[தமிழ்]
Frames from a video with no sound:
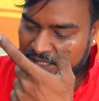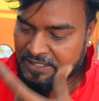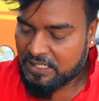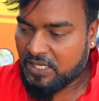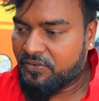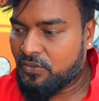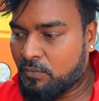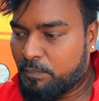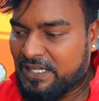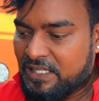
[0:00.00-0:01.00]
செயின்
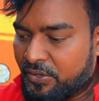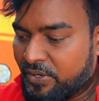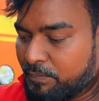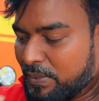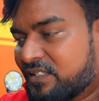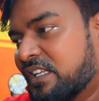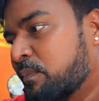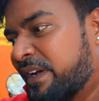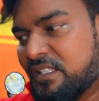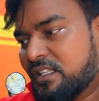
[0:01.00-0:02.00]
டிரைவுக்கும் பெல் டிரைவுக்கும் ப்ளஸ் ஆர்
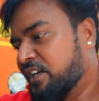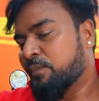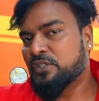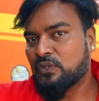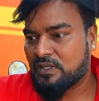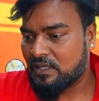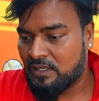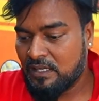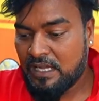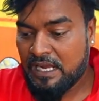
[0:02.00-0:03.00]
மைனஸ் ரெண்டுமே சொல்கிறேன்
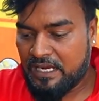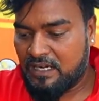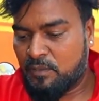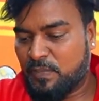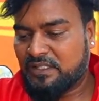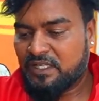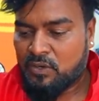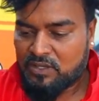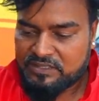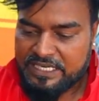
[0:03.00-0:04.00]
இல்லைன்னு பார்த்தீங்கன்னா
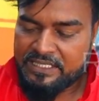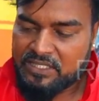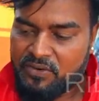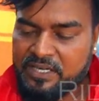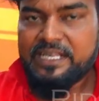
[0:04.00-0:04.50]
உங்களை செயின் டிரைவில்